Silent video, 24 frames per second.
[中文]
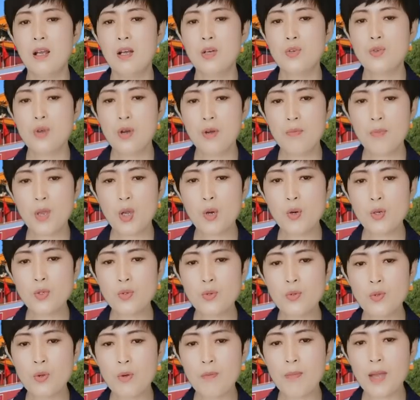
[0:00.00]
说美国
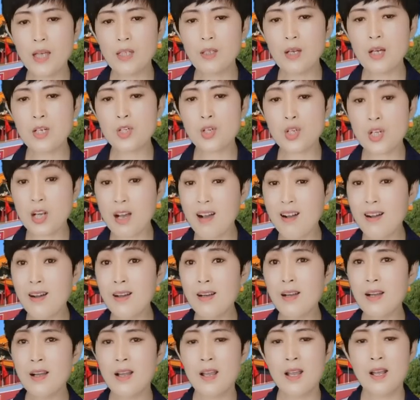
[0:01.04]
总统拜登
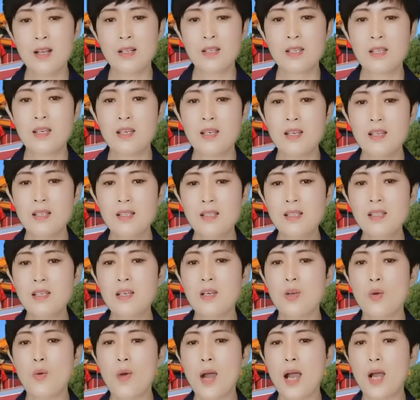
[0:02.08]
称其
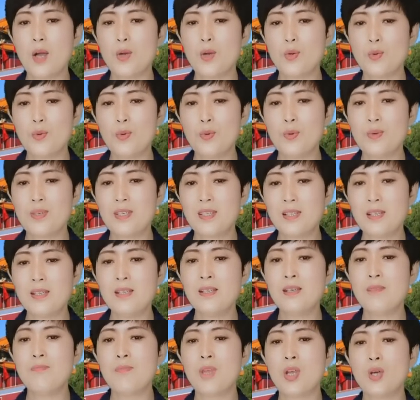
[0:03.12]
计划与习
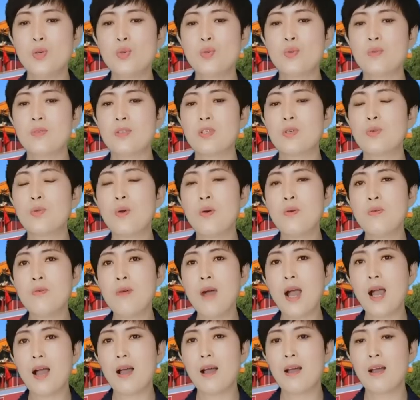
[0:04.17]
近平主席通
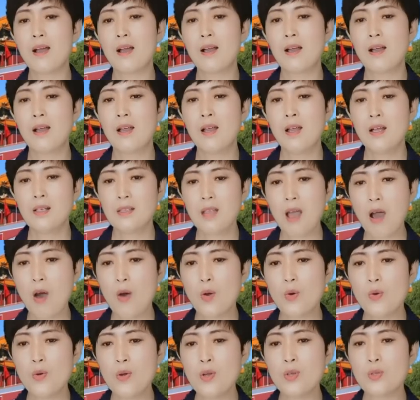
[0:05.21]
话。
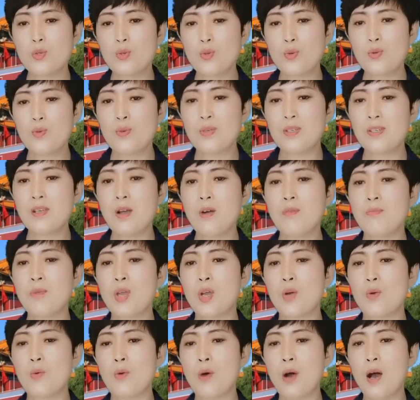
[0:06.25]
讨论取消
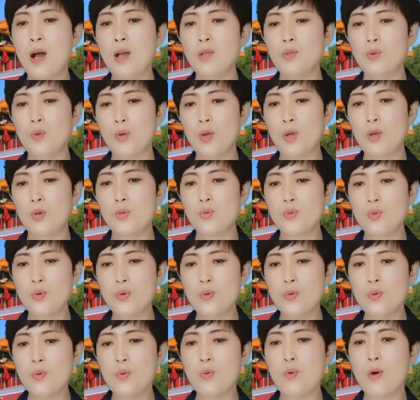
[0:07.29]
美国对
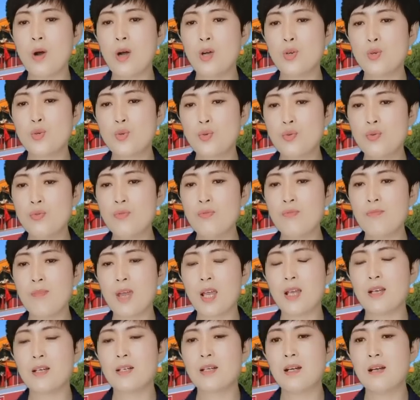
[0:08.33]
中国输
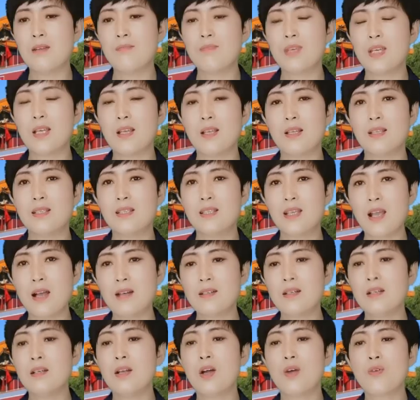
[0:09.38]
美商品加
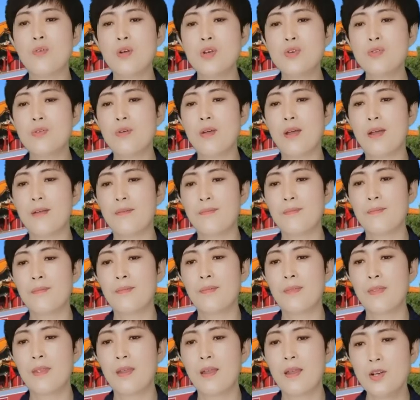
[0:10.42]
征的关税，
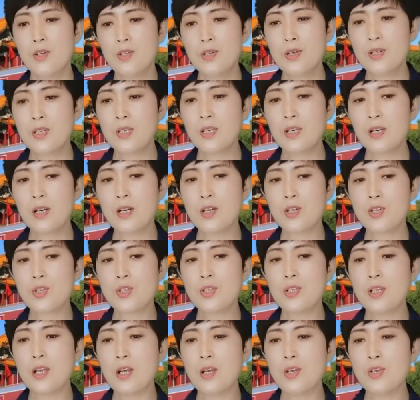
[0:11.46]
日期和
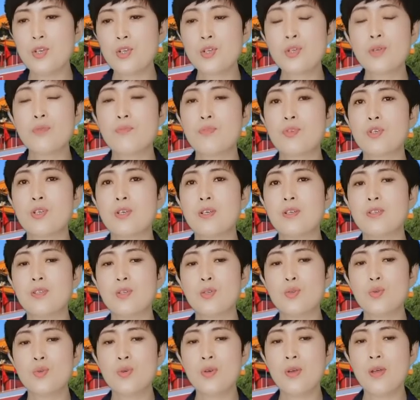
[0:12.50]
时间是不是已
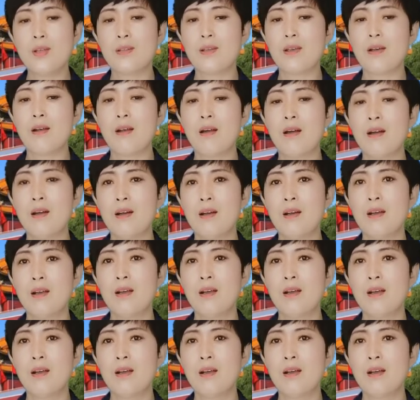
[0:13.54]
经确定了？